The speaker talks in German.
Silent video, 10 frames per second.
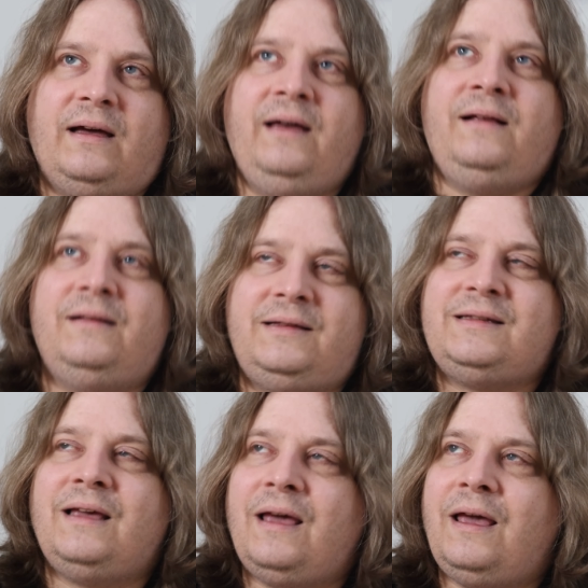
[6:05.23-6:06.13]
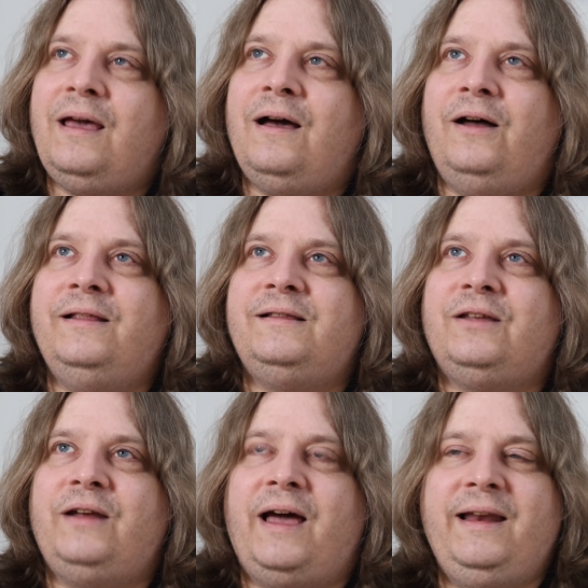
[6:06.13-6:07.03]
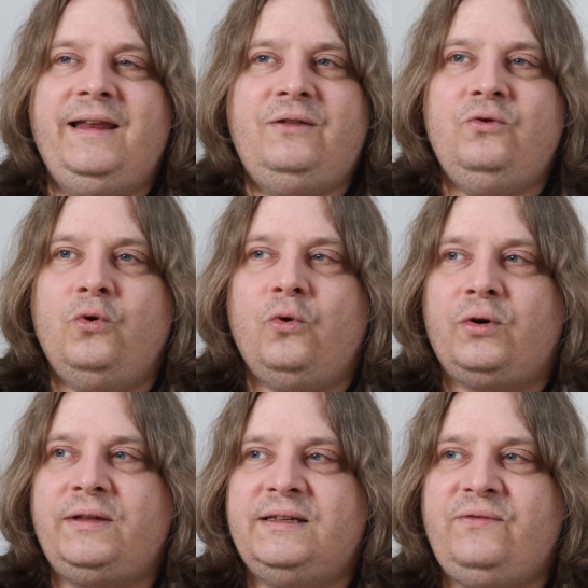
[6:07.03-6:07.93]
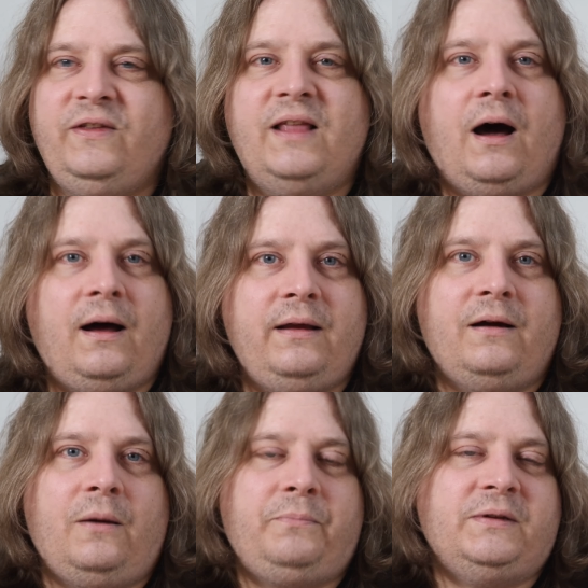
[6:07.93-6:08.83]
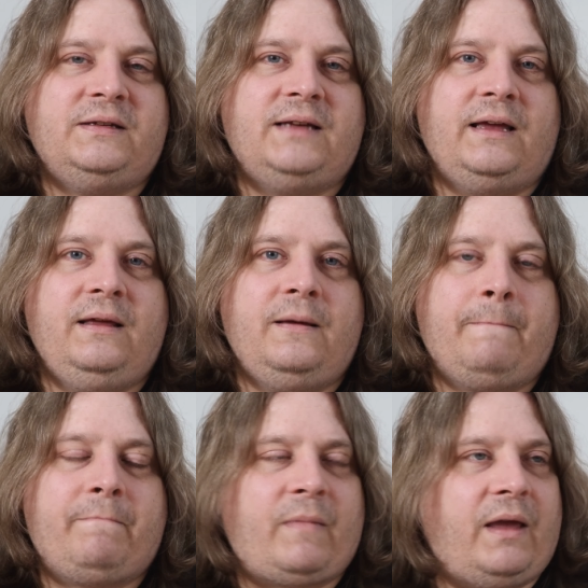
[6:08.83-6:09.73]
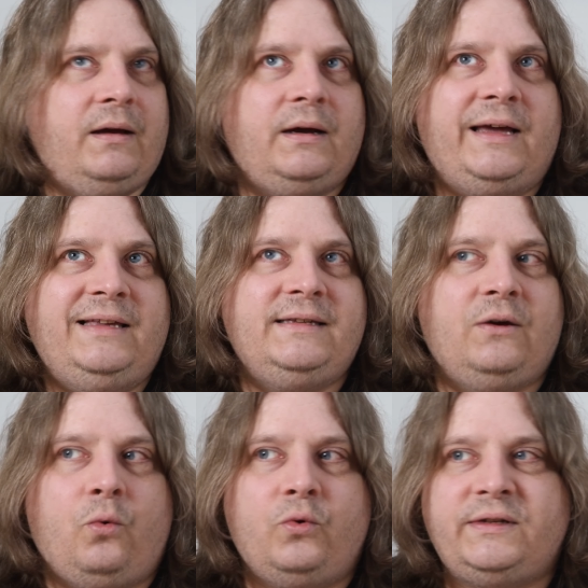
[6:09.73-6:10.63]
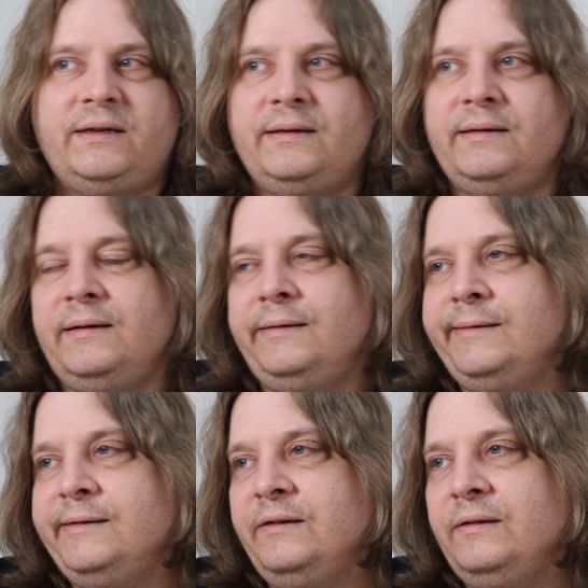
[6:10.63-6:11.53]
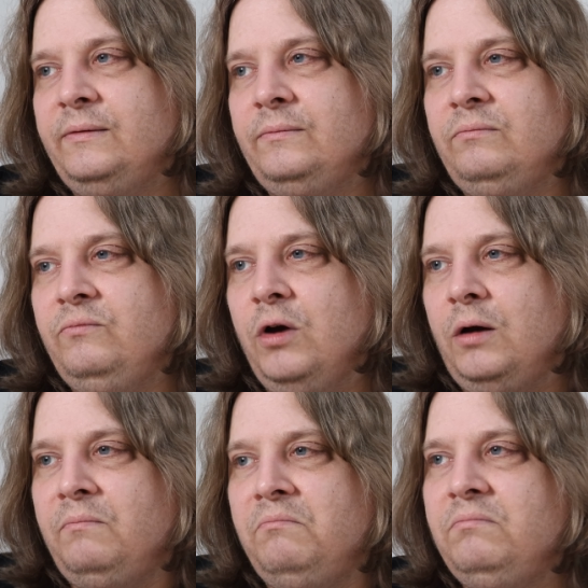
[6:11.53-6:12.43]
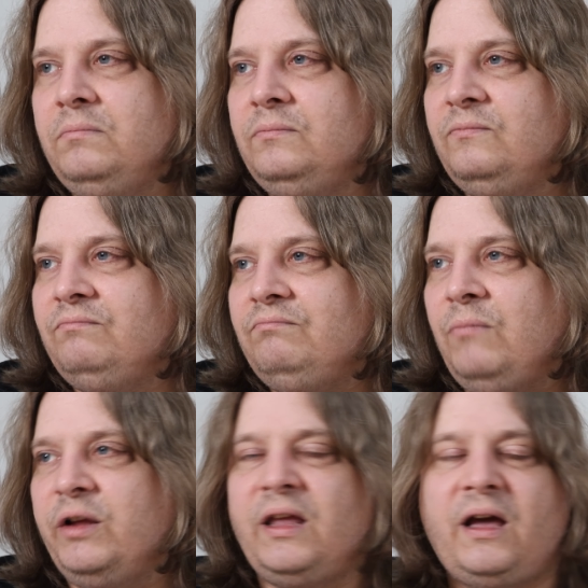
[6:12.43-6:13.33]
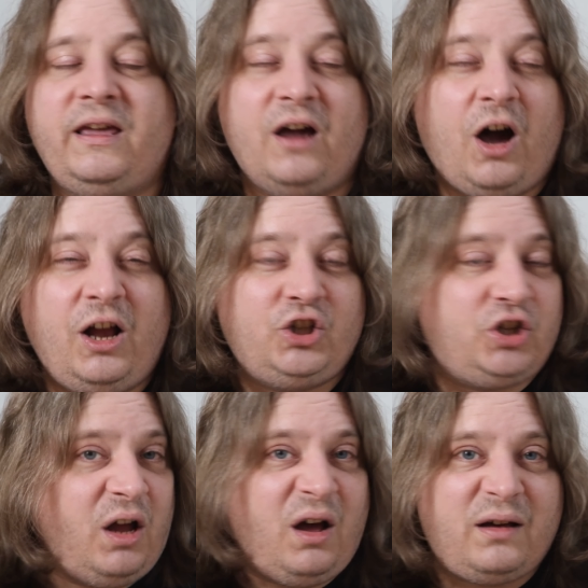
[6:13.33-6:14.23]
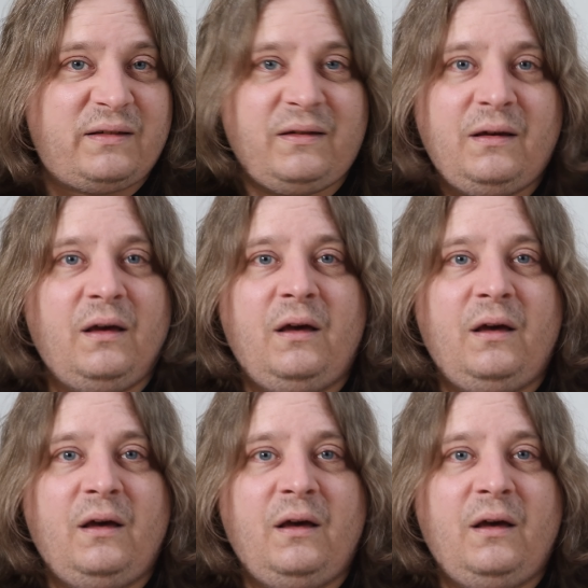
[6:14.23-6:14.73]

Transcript: Teils handelt dann eigentlich nur noch das Finale ab. Das ist eine riesengroße äh, ja, Materialschlacht